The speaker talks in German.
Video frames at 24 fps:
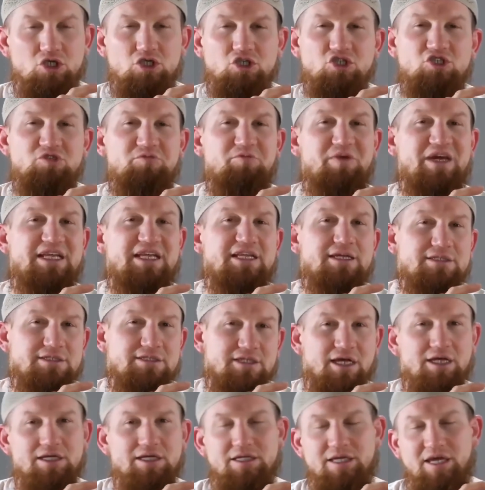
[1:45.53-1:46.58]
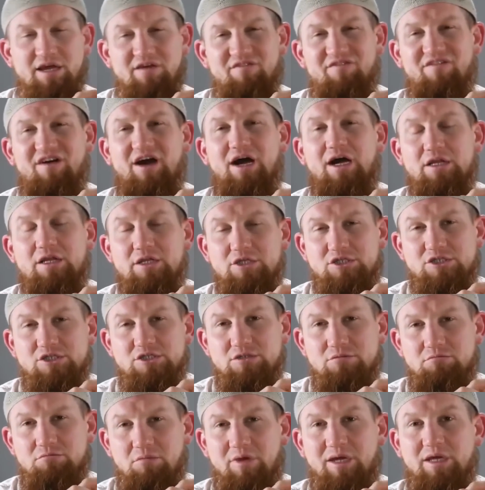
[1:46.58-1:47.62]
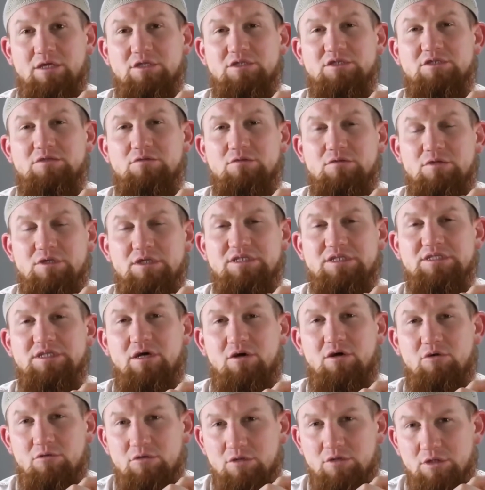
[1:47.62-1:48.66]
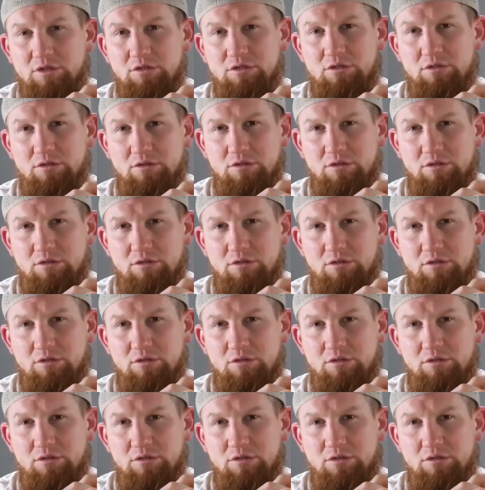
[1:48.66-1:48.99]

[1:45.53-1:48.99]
Später sagte er wahrlich, mein gesundes Auge